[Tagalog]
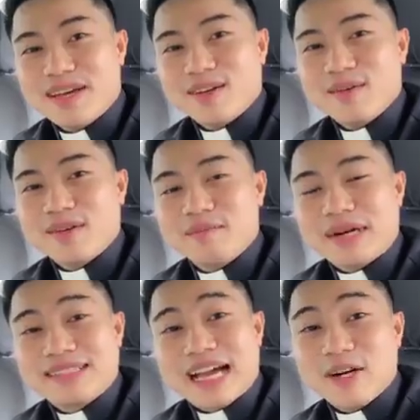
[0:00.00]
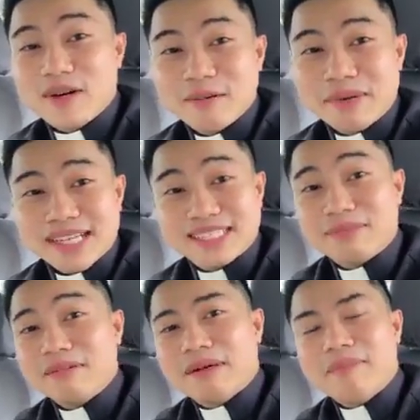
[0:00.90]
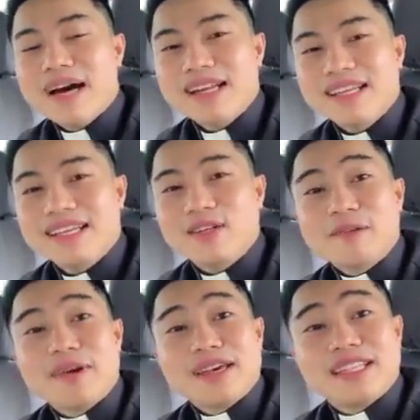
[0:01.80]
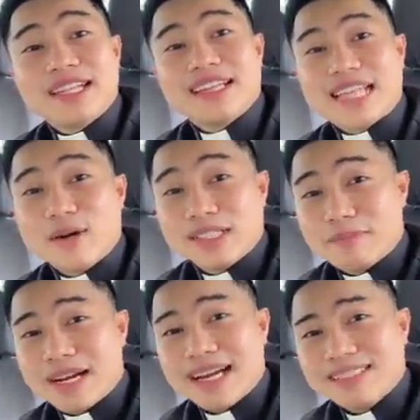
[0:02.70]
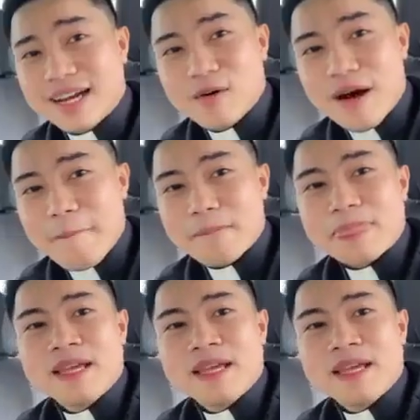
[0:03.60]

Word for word: merong pagtawag para sa pagpapari, yung iba'y tinatawag sa pag-aasawa.